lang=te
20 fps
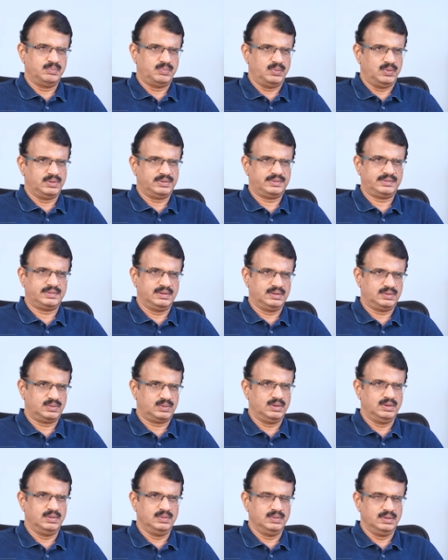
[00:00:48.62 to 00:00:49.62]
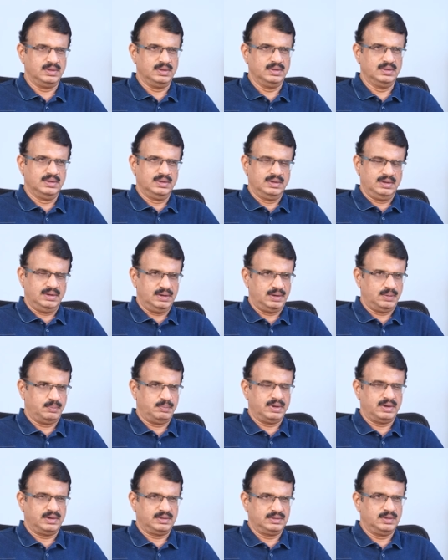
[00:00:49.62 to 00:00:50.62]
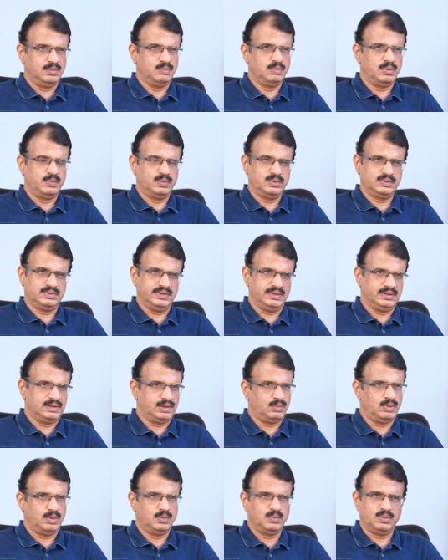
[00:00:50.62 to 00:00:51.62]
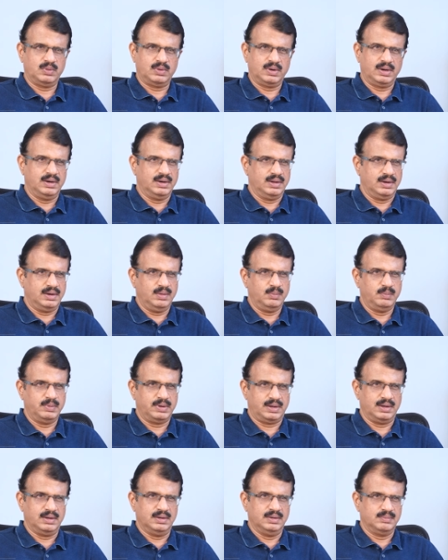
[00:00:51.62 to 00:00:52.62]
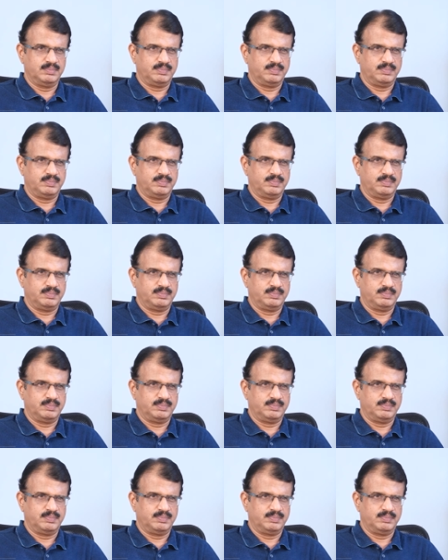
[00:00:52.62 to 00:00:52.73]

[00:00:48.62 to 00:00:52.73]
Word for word: ఫోకస్ చేస్తూనే ఉంది అంటే ఫర్ ఎగ్జాంపుల్ ఇప్పుడు చంద్రబాబు కూడా వెళ్ళాడు అమెరికా